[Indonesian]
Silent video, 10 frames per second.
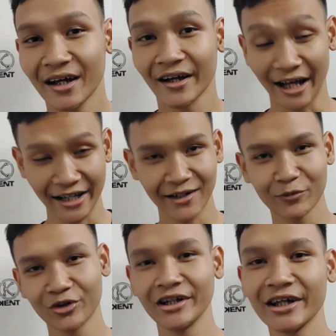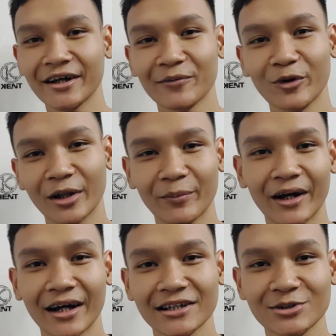Nah, yang mudik buat
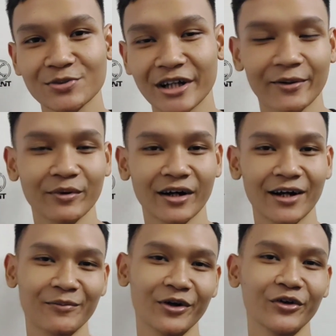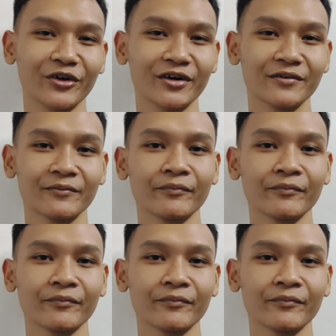para subscriber dan penonton